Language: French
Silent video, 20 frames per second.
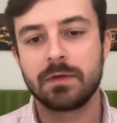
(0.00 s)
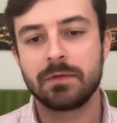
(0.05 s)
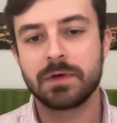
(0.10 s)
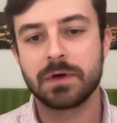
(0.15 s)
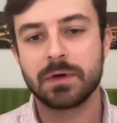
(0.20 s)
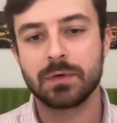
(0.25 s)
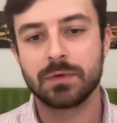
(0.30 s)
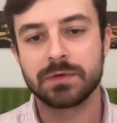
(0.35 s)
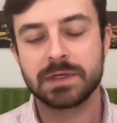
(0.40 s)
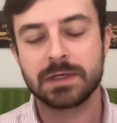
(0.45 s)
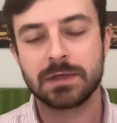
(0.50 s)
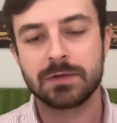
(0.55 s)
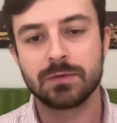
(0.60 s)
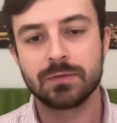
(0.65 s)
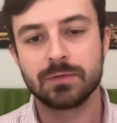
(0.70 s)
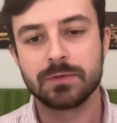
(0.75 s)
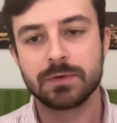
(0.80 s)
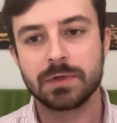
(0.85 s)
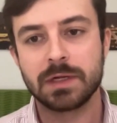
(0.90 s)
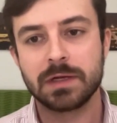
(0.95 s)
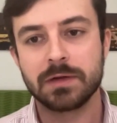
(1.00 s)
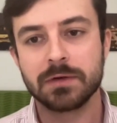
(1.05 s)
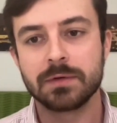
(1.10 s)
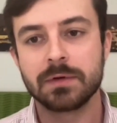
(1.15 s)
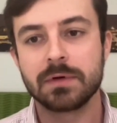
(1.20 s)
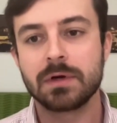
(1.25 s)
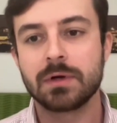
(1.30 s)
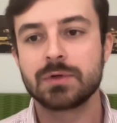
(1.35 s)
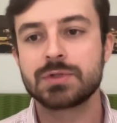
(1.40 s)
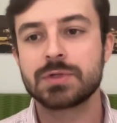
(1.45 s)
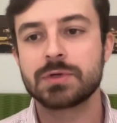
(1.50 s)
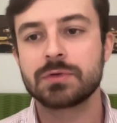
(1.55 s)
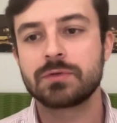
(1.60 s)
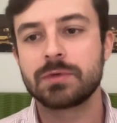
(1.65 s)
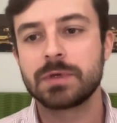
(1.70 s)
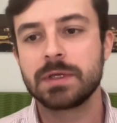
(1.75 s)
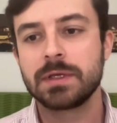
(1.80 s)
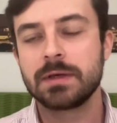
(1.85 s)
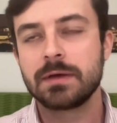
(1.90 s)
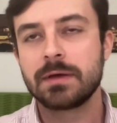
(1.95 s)
faire rentrer de nouveaux clients. Là,
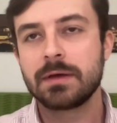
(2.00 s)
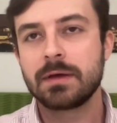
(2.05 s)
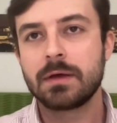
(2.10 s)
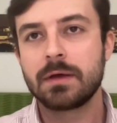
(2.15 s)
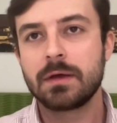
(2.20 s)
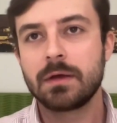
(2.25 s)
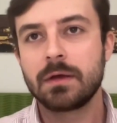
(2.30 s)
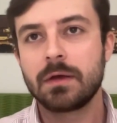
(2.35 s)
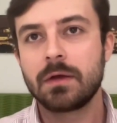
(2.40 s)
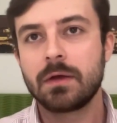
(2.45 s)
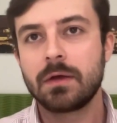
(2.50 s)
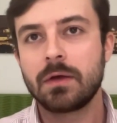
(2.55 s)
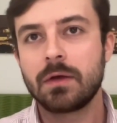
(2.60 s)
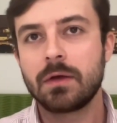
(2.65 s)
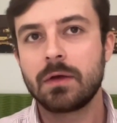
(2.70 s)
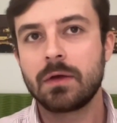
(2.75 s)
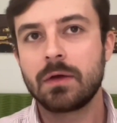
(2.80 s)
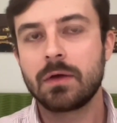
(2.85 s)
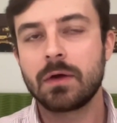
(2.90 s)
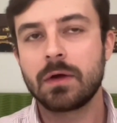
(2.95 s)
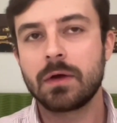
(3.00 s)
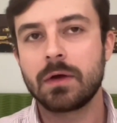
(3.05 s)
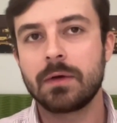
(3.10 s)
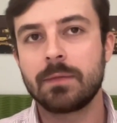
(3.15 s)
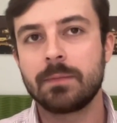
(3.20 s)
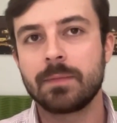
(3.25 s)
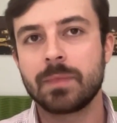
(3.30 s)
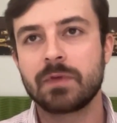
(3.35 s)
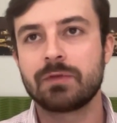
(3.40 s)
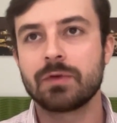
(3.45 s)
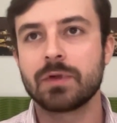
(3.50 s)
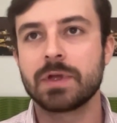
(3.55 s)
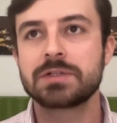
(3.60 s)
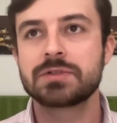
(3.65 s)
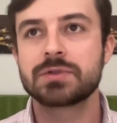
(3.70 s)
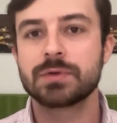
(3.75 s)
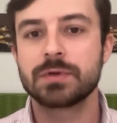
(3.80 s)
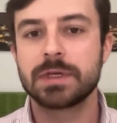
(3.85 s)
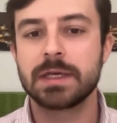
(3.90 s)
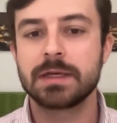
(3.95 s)
aujourd'hui, euh, il faudrait que
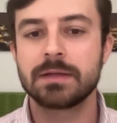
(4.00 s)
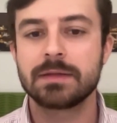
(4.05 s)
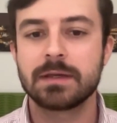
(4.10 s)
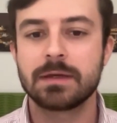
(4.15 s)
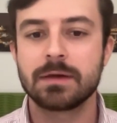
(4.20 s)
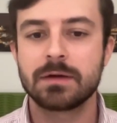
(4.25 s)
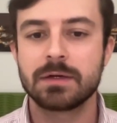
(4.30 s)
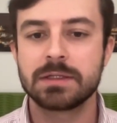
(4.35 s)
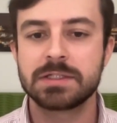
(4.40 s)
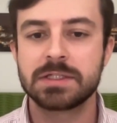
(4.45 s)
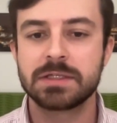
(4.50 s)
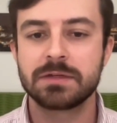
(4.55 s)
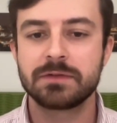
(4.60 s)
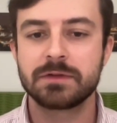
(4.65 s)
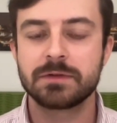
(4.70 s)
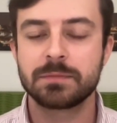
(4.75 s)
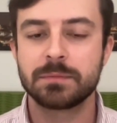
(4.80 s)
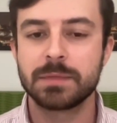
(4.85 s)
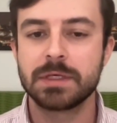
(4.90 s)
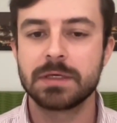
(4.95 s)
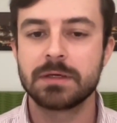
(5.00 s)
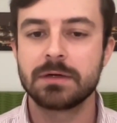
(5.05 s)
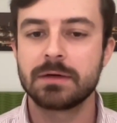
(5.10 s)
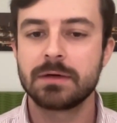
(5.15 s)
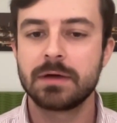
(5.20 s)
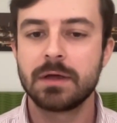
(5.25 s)
je regarde d'ailleurs les chiffres, mais euh,